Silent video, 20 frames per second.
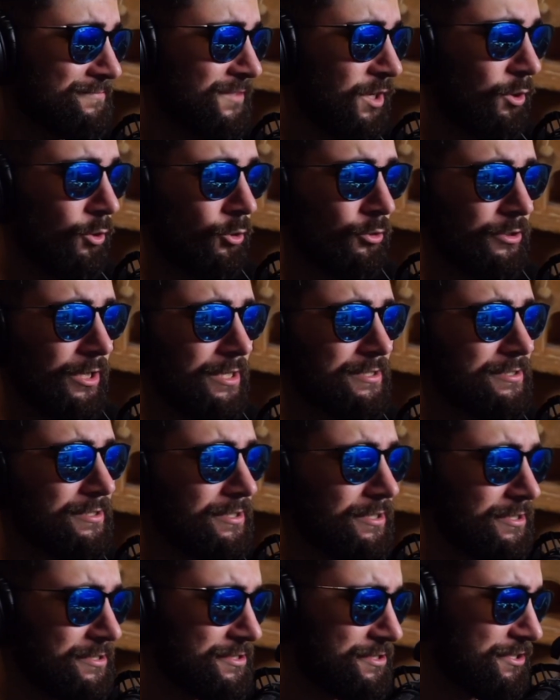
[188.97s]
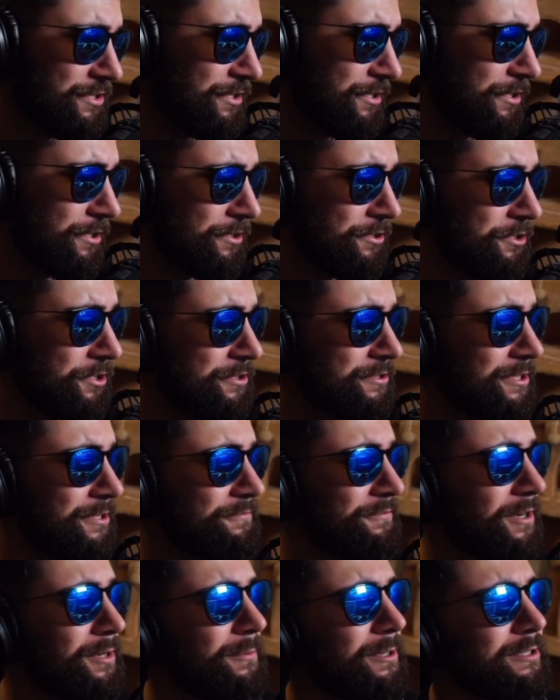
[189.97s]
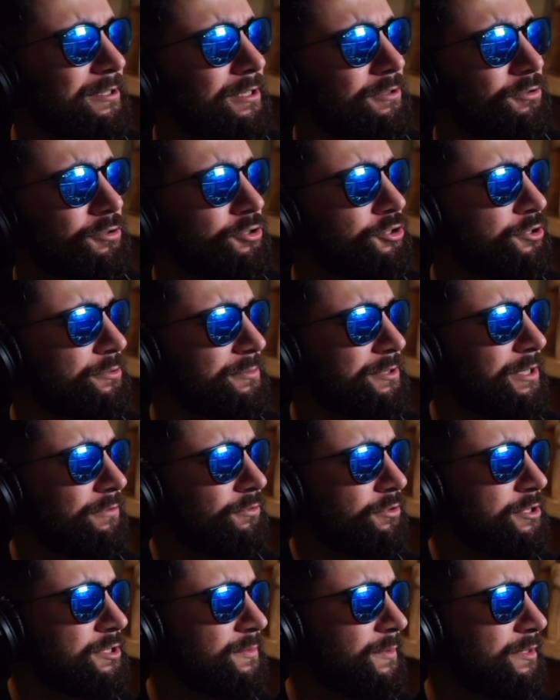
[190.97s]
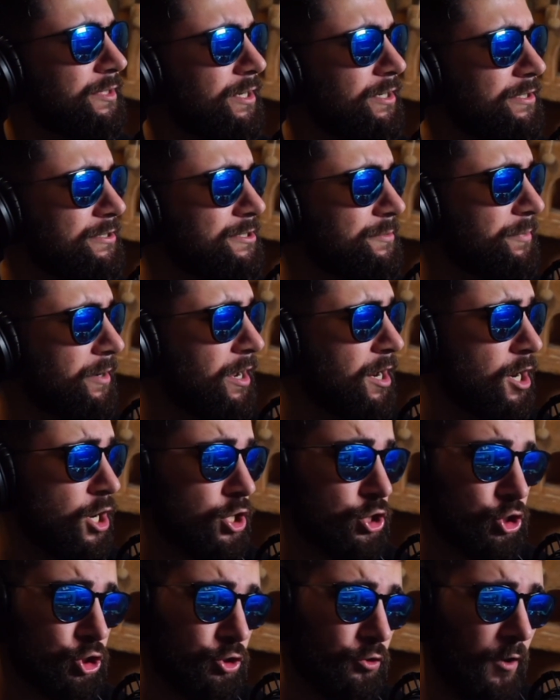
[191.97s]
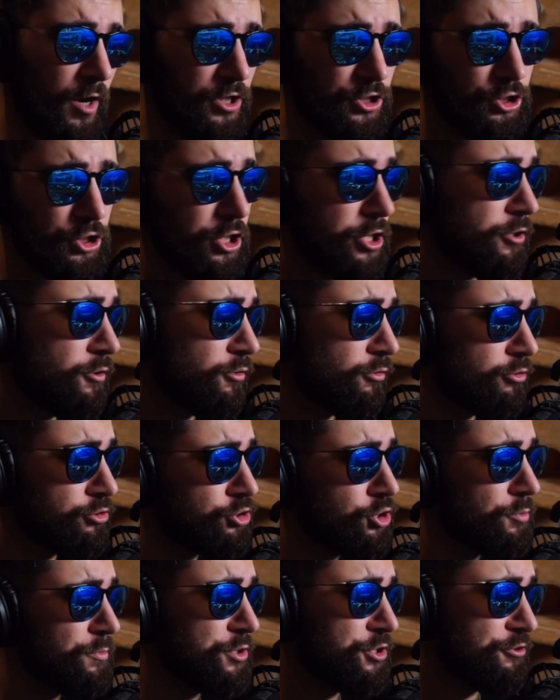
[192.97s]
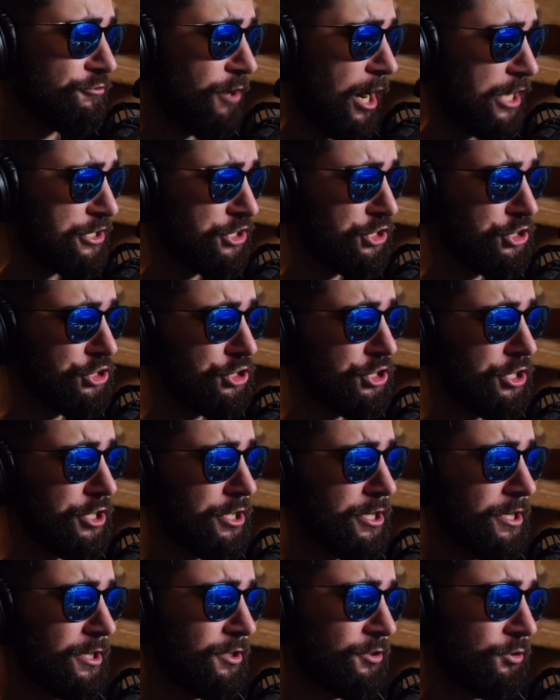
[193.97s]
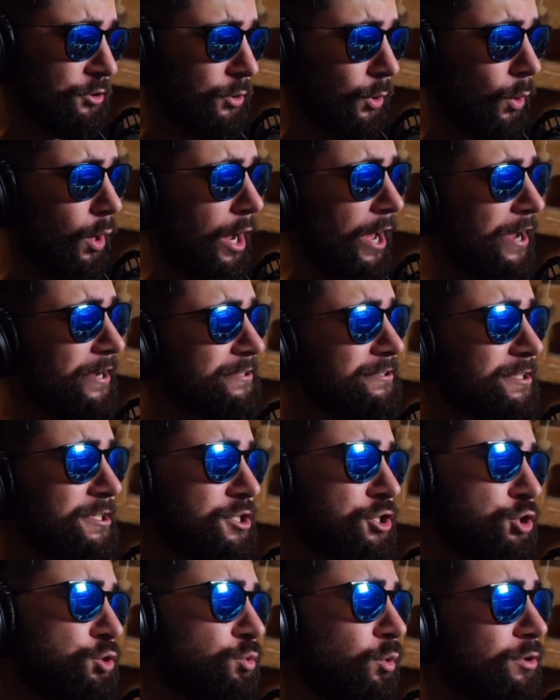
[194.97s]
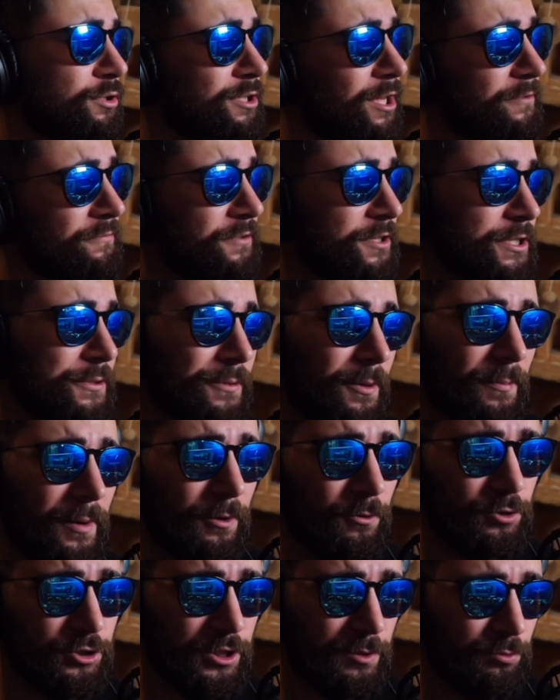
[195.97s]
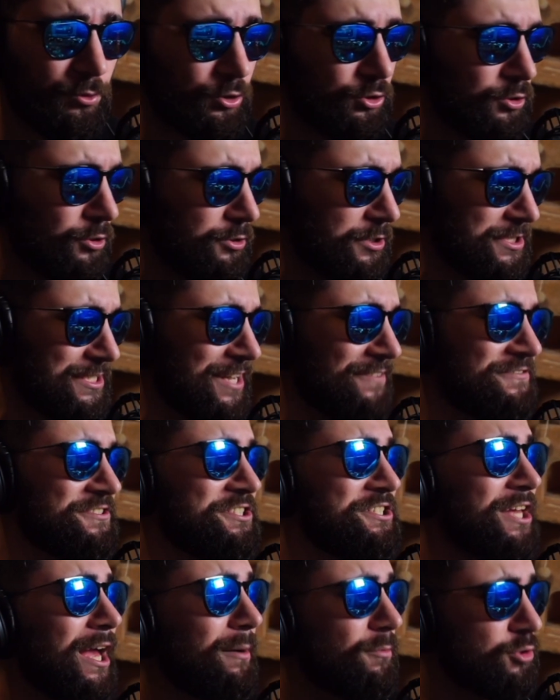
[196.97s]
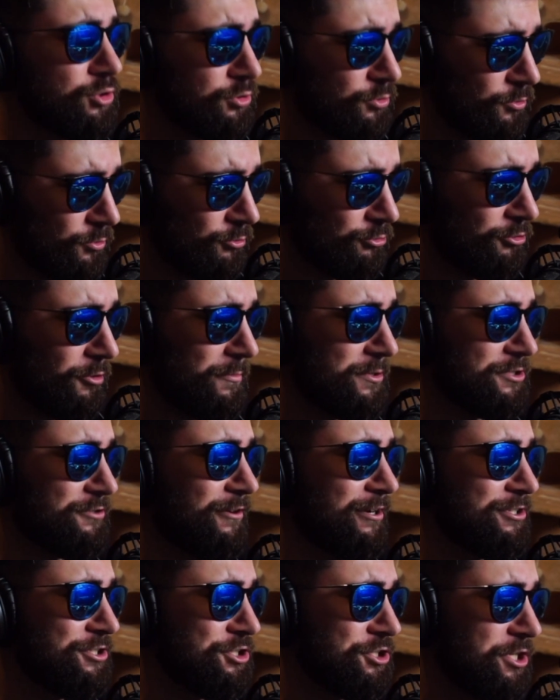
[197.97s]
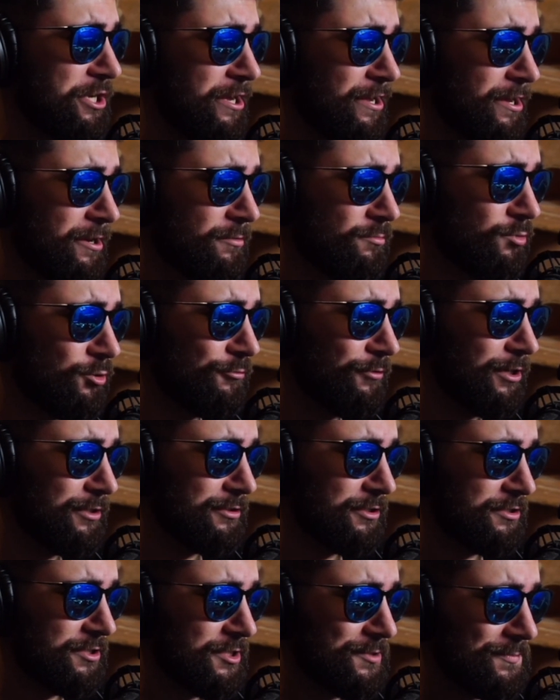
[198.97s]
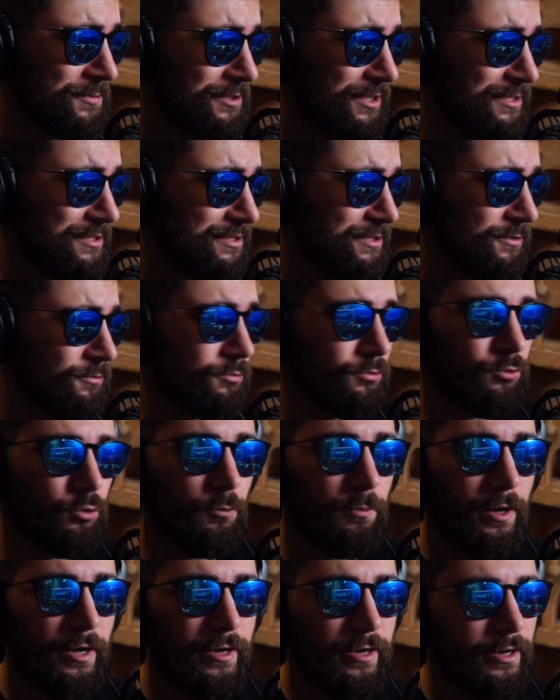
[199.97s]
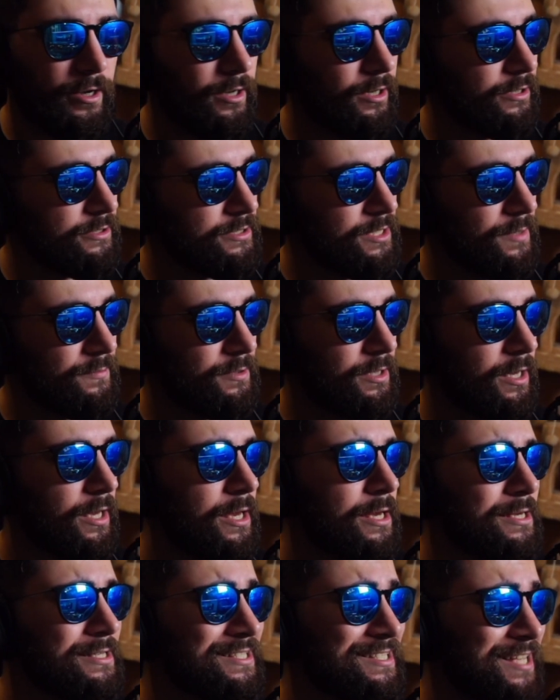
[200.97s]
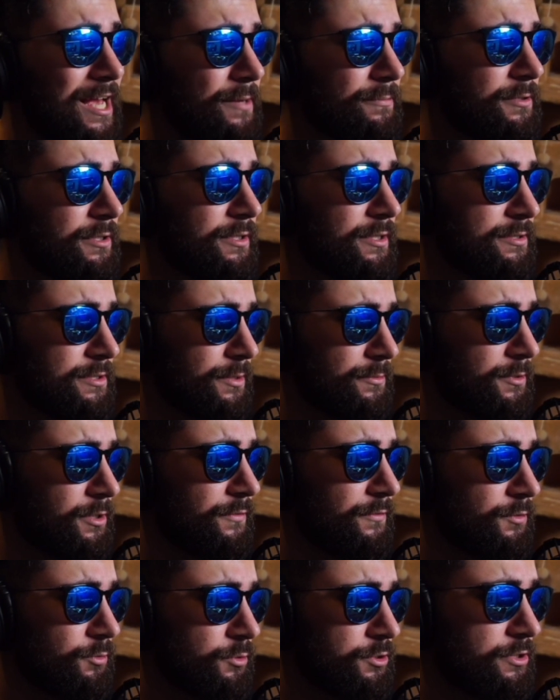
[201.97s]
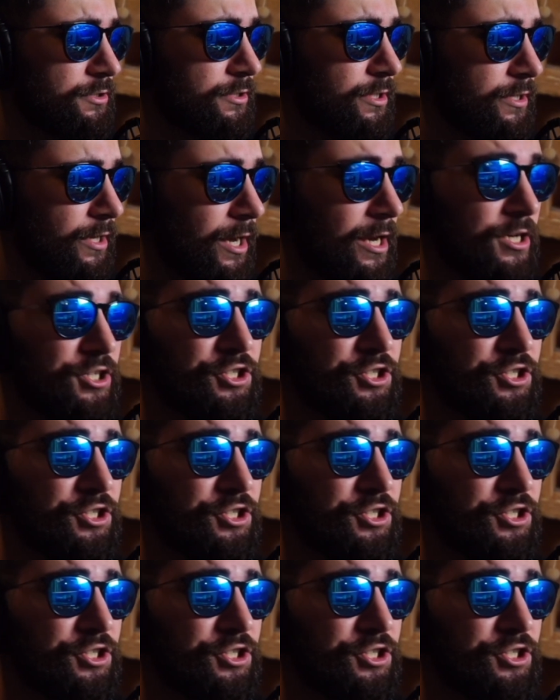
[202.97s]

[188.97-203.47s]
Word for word: Ой, у нас есть э, некоторый формат, который что-то мы давно не смотрели, типа страшные короткометражечки, но это что-то, видимо, похожее будет, но это совсем уже короткометражечки, буквально 10-15 секунд. Ну поехали, сам-то, сам-то на самом деле видосик на аж